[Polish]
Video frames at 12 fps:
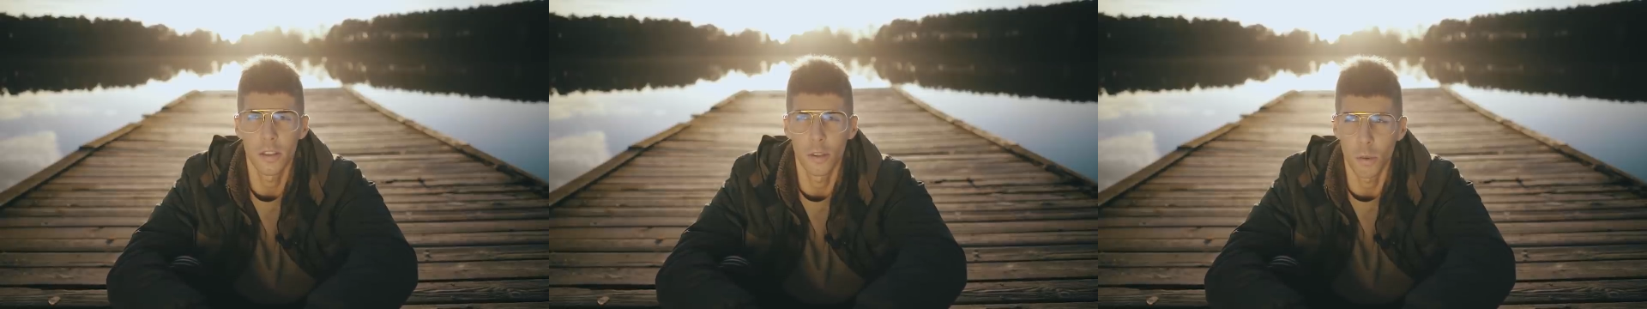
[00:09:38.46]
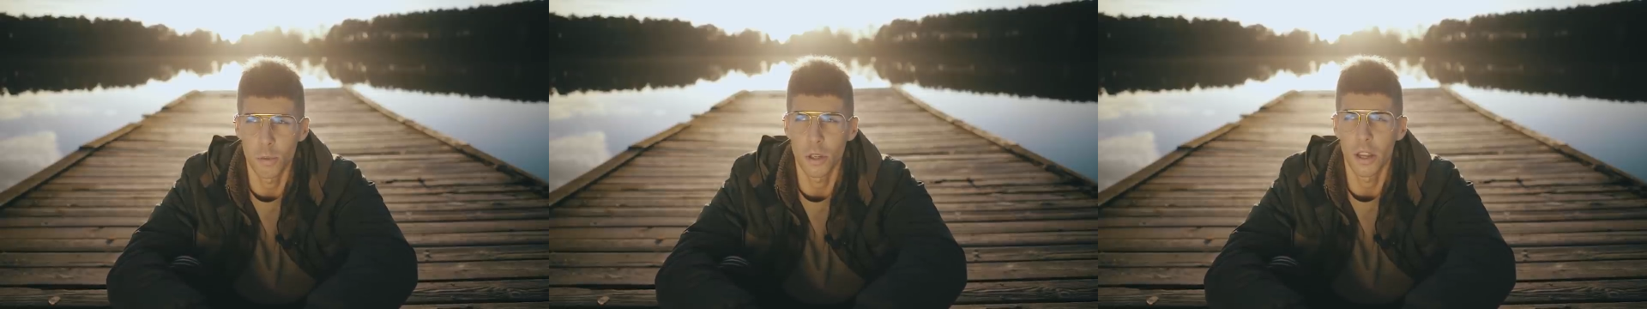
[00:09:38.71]

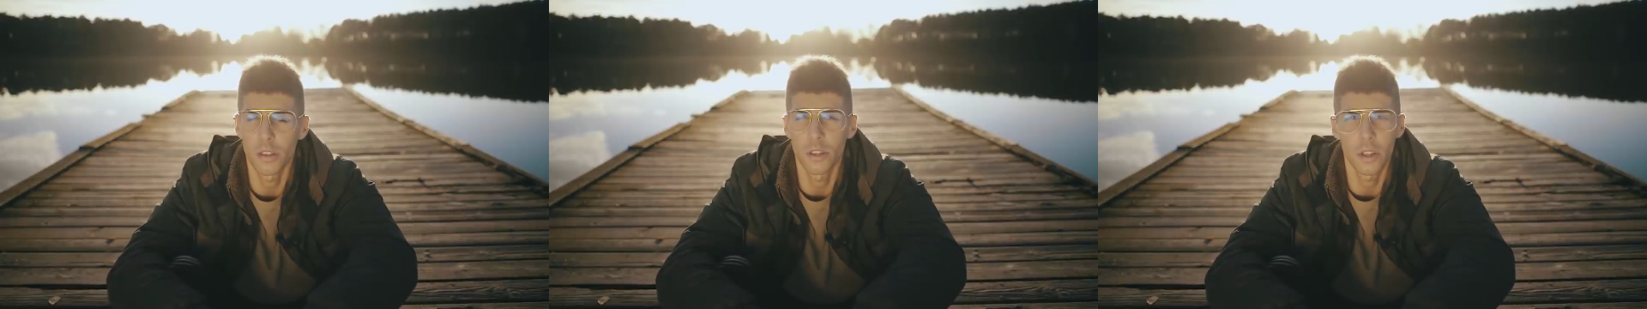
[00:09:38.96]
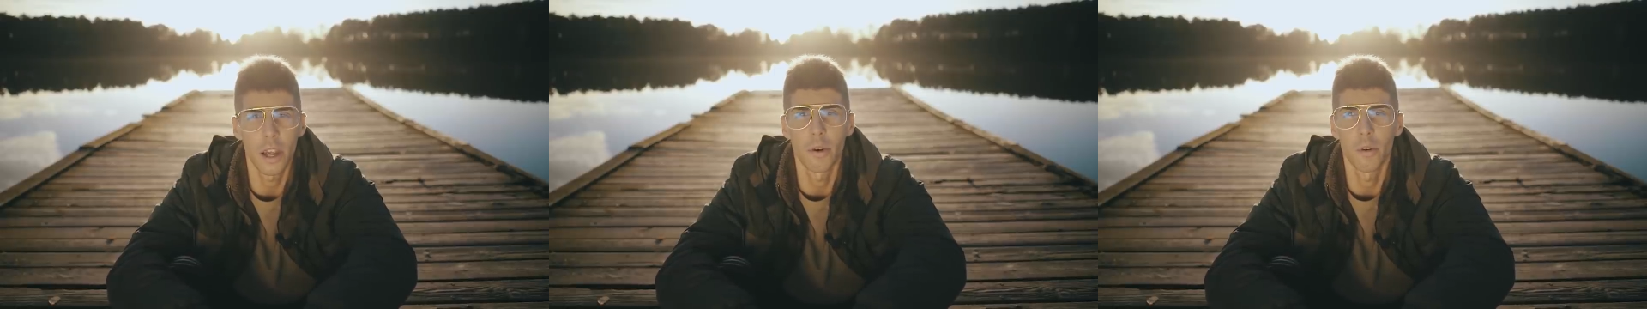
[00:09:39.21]
dobrze
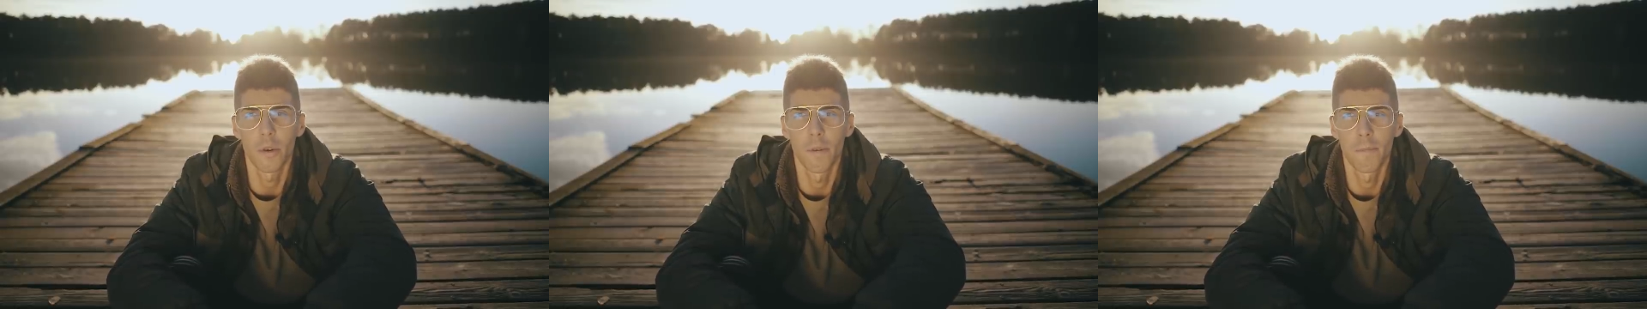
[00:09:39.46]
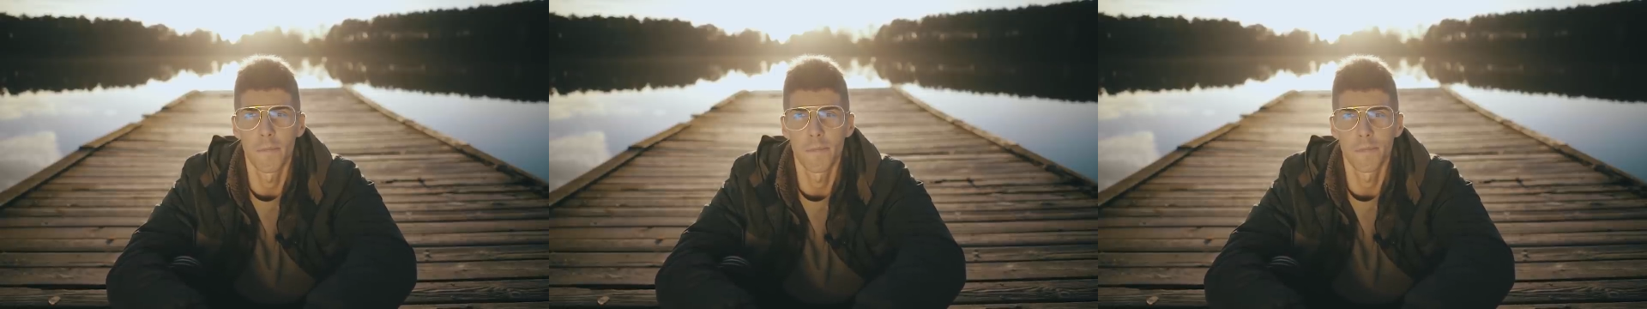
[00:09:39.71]
czytało.
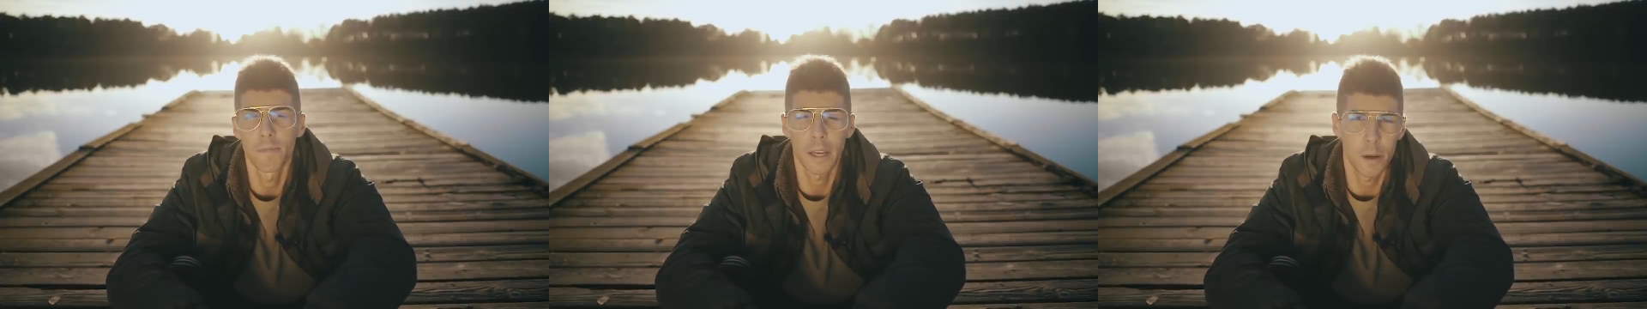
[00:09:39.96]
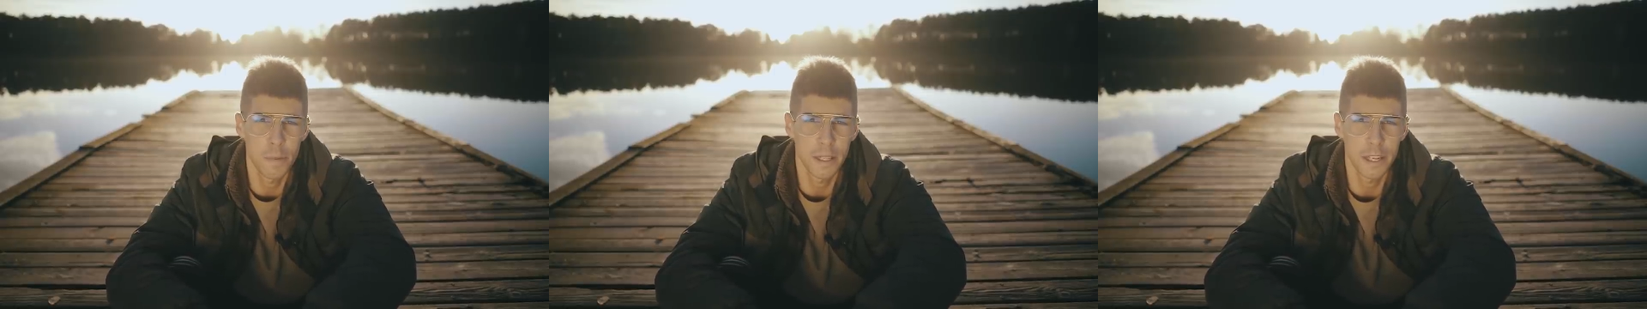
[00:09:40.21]
Te
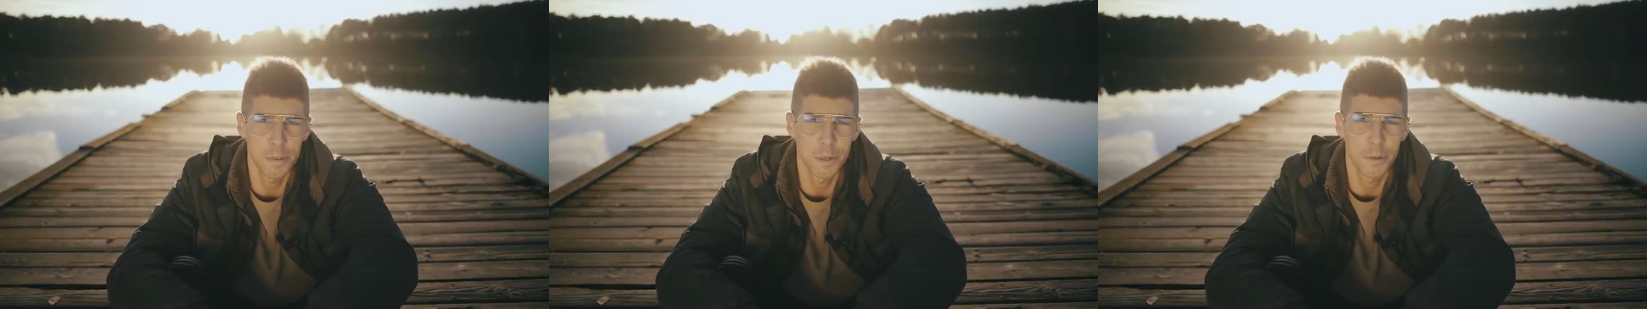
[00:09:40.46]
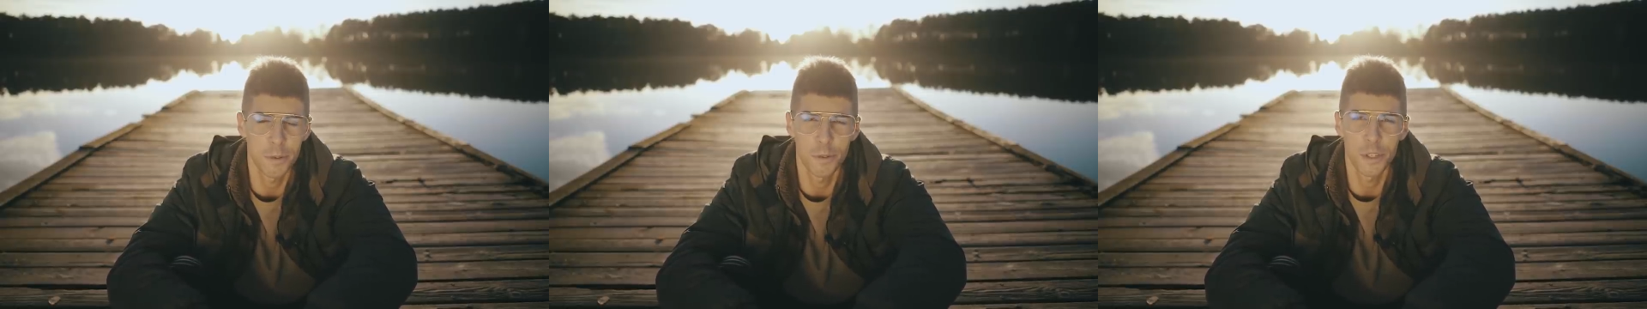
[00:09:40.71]
komentarze
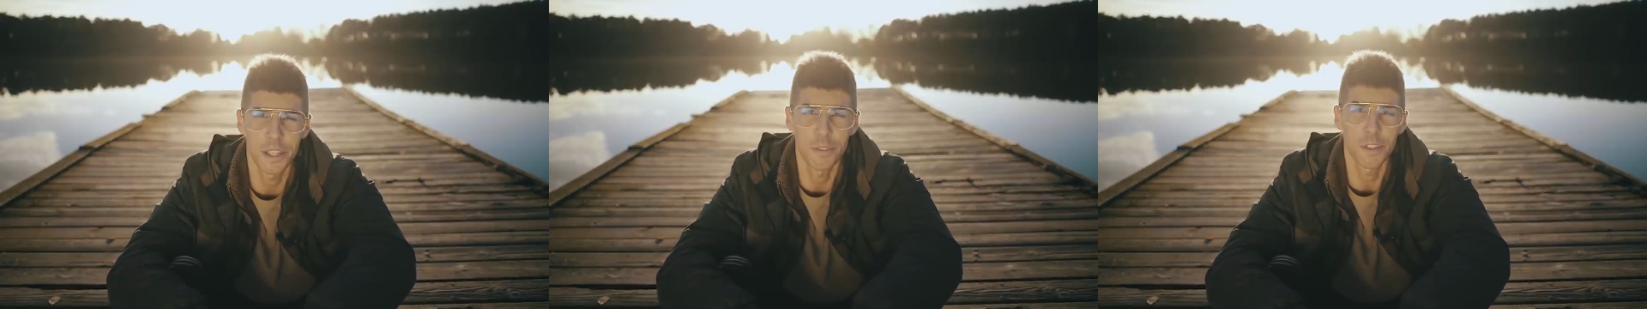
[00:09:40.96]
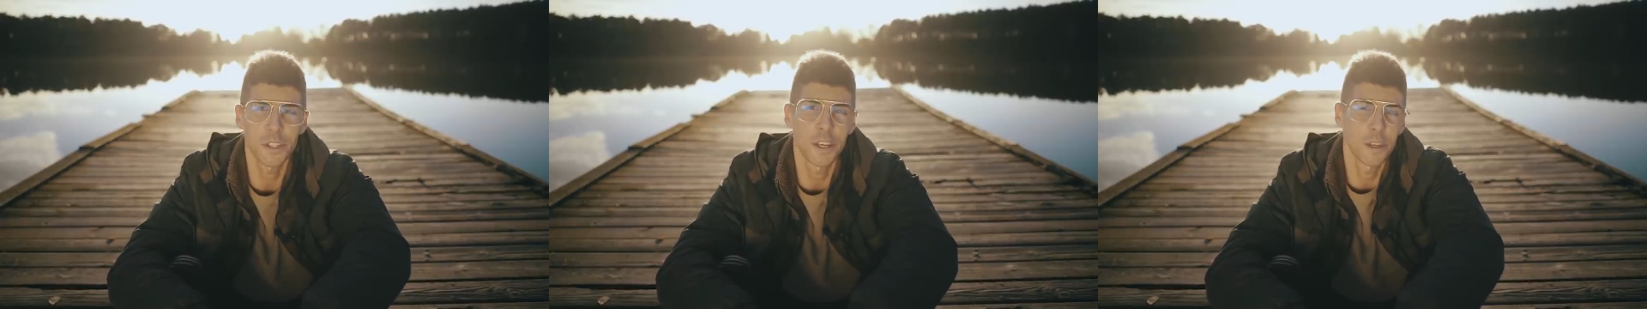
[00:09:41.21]
będą oczywiście dla
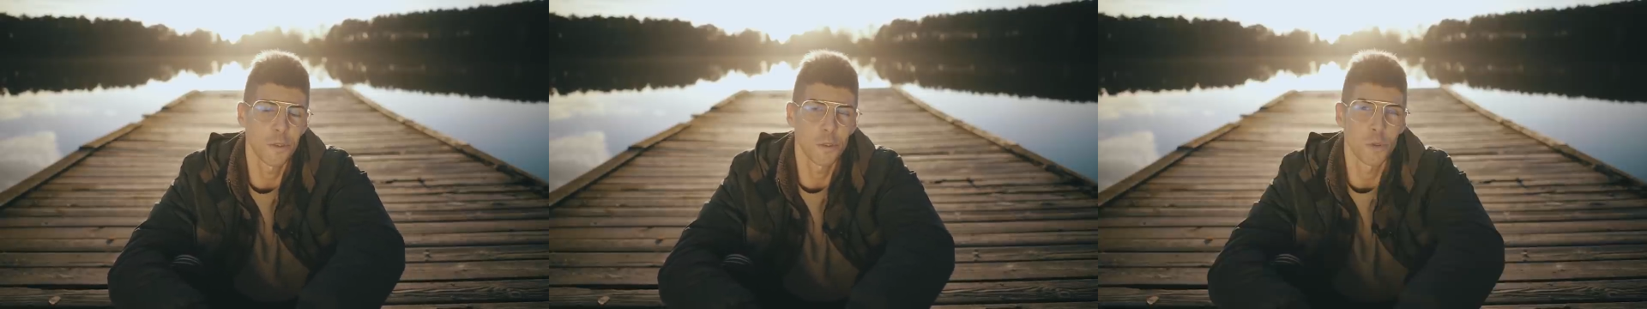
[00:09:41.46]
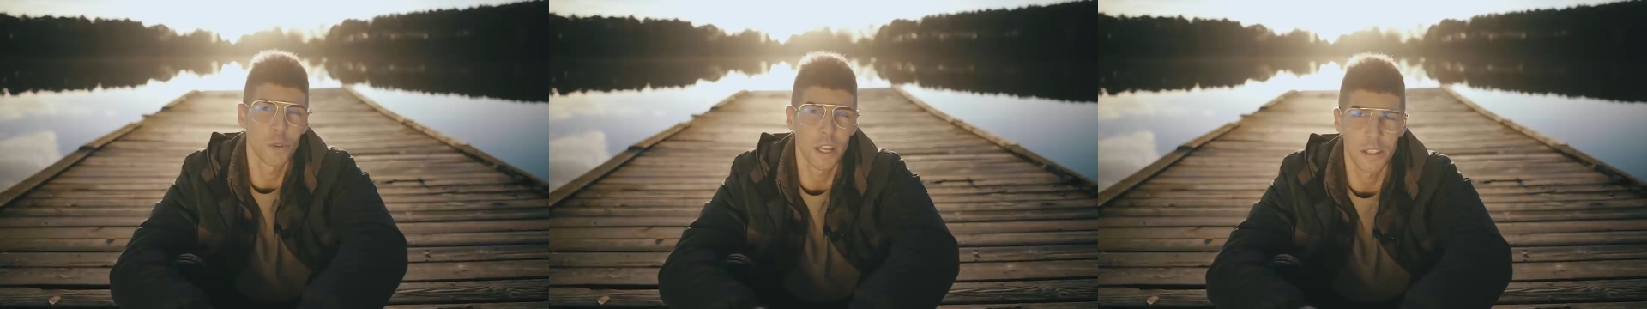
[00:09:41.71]
wszystkich,
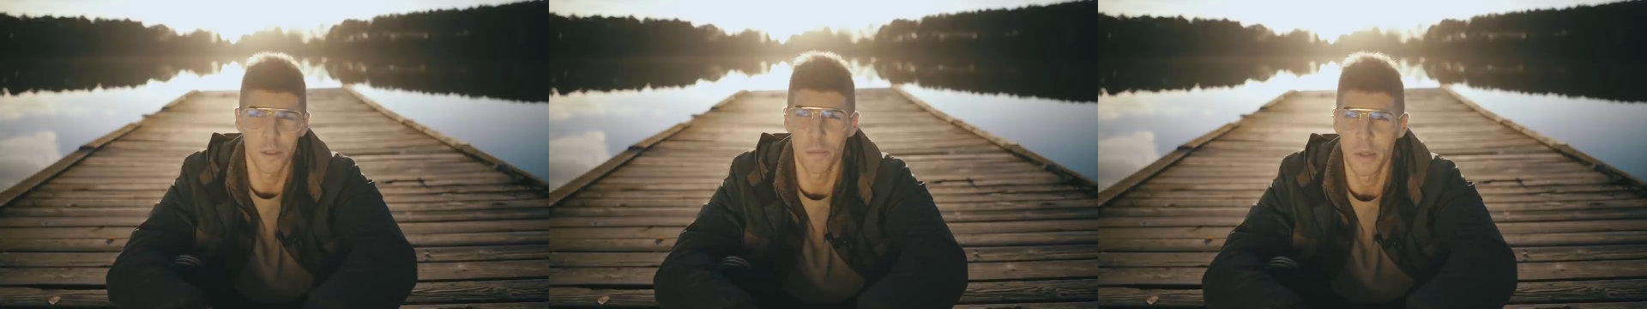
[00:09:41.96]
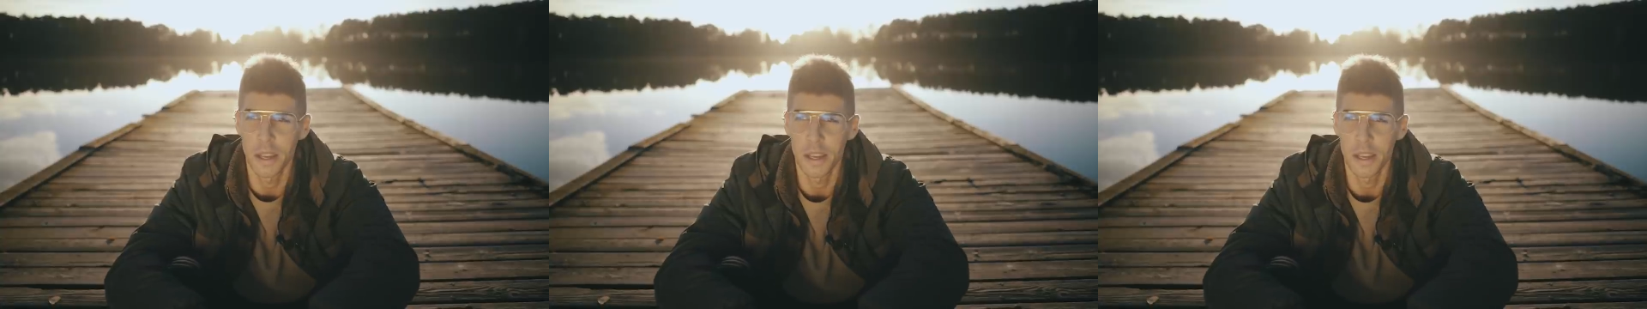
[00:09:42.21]
którzy tutaj są,